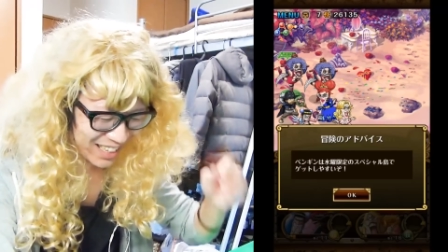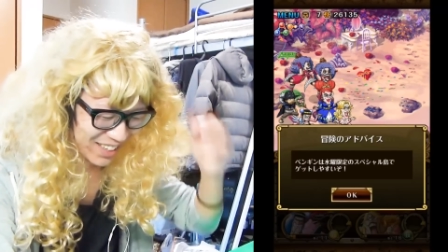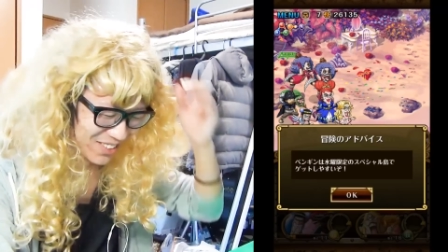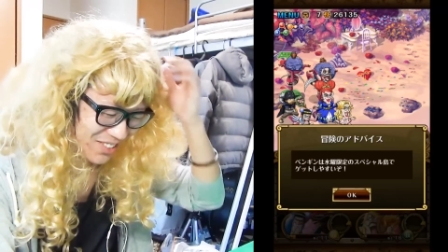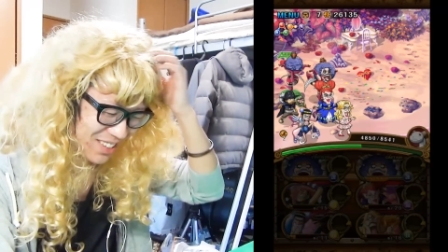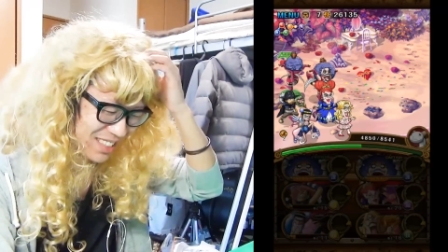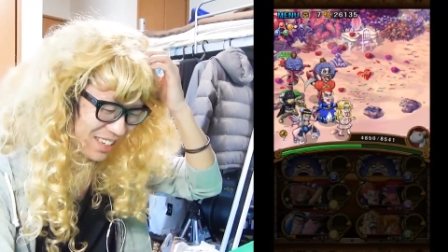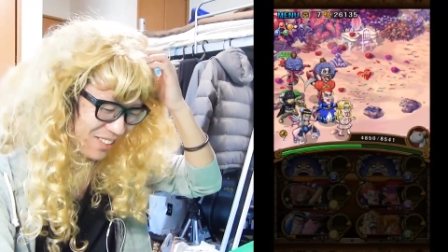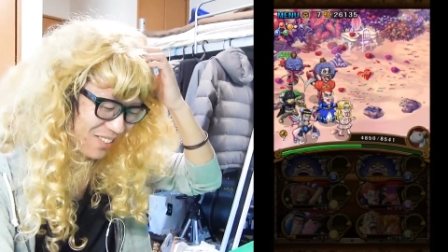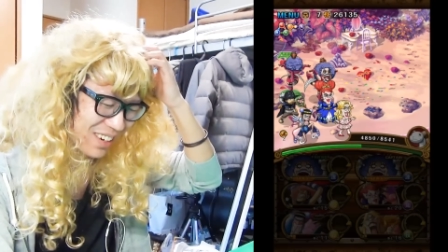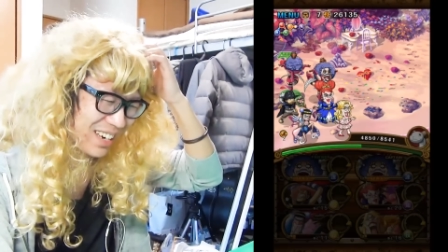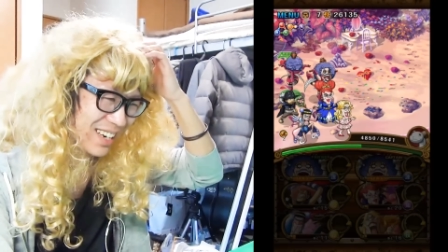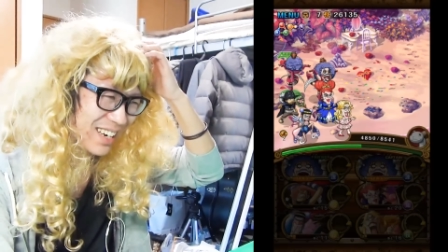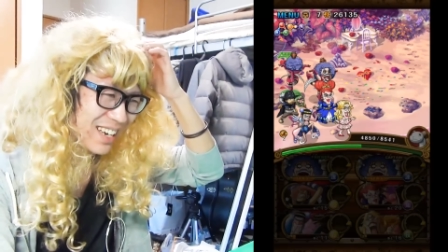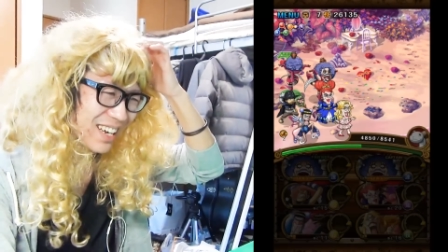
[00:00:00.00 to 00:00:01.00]
ひどいなこ
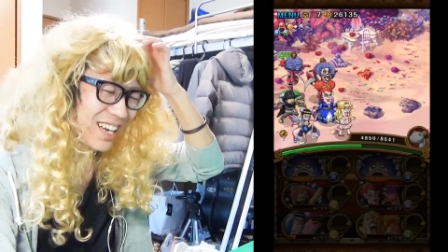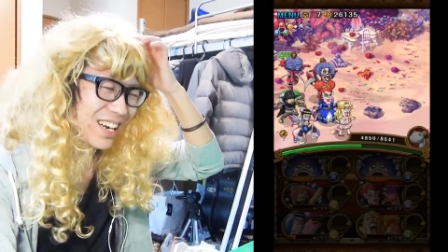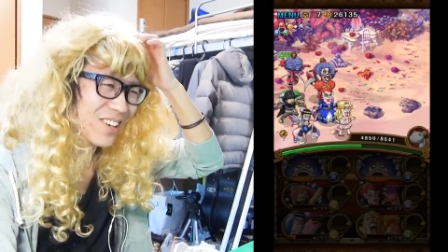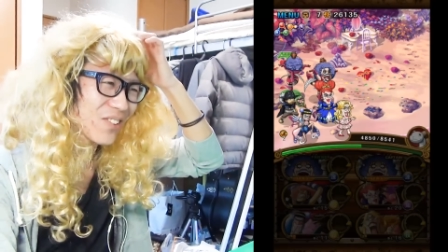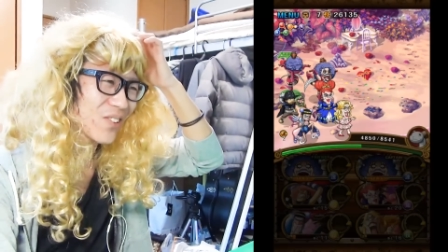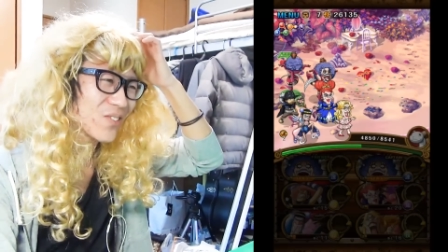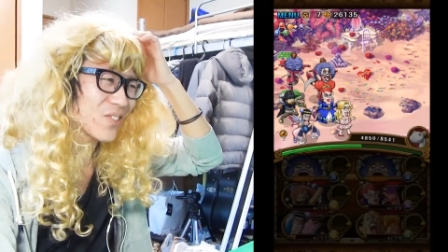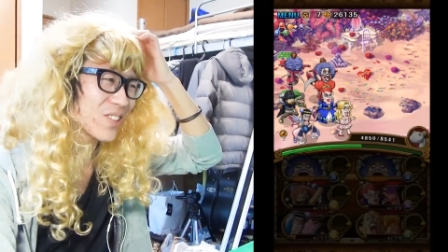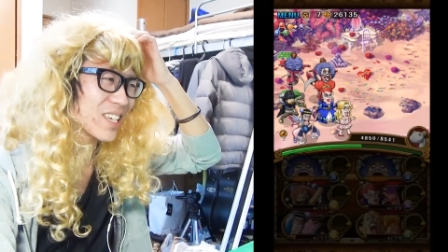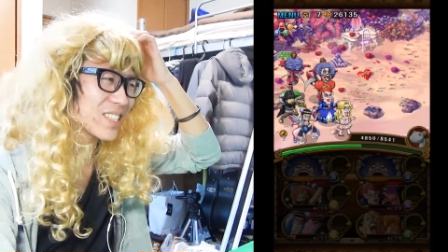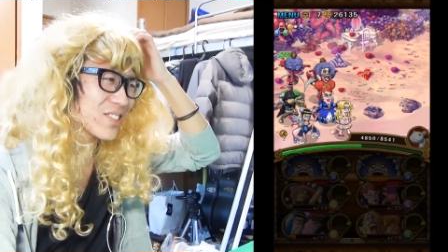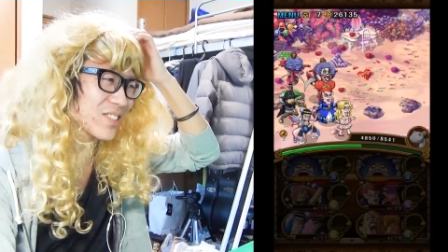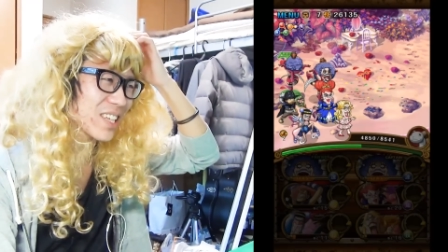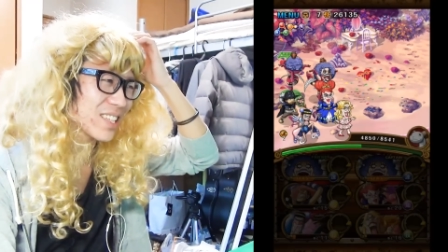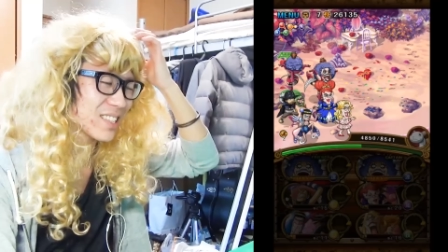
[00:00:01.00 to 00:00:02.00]
れこの映
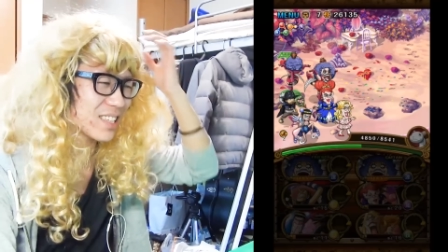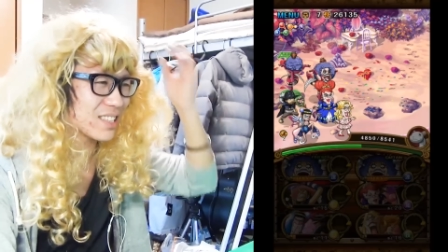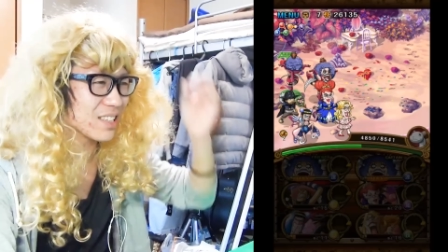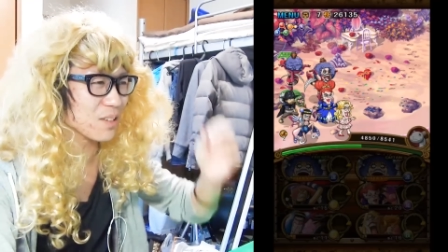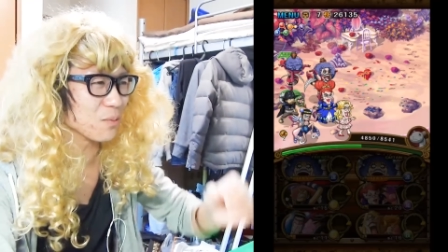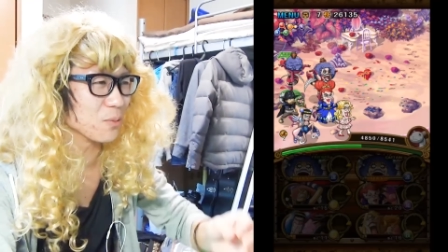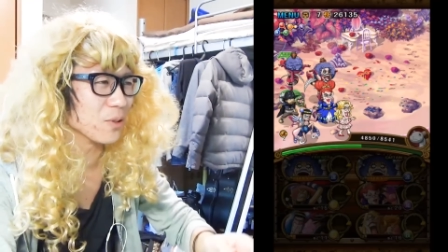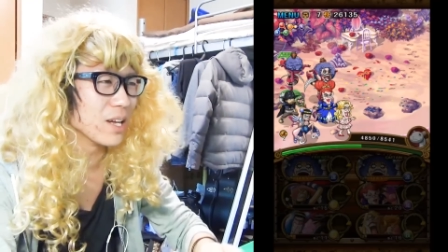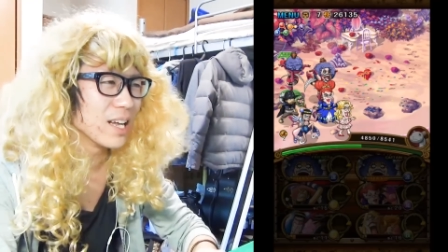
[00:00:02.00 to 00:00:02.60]
像何なんだろう